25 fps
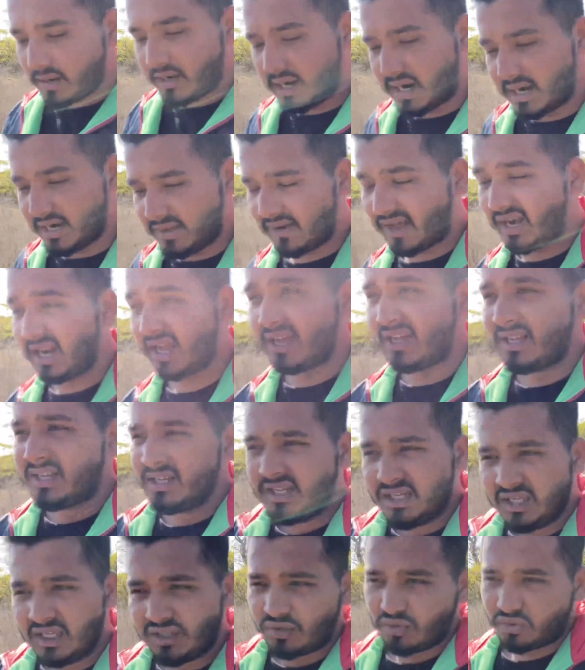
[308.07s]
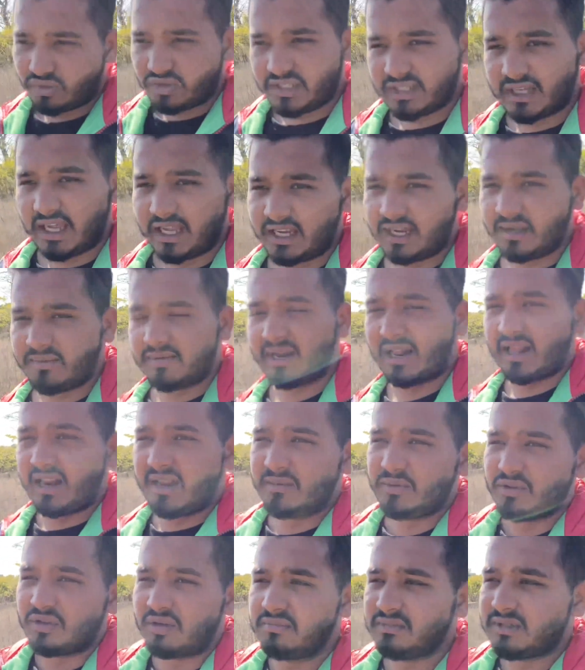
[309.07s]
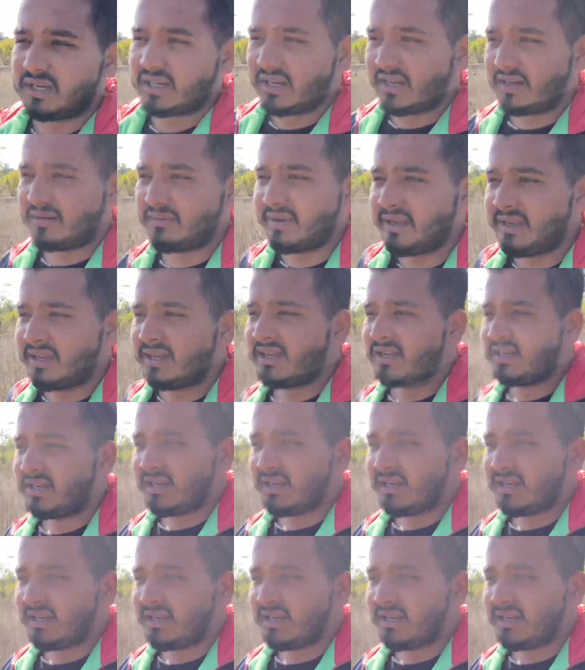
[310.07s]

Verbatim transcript: गाड़ी वाला तो उससे जाएंगे फिलहाल अभी तो हम जंगल पे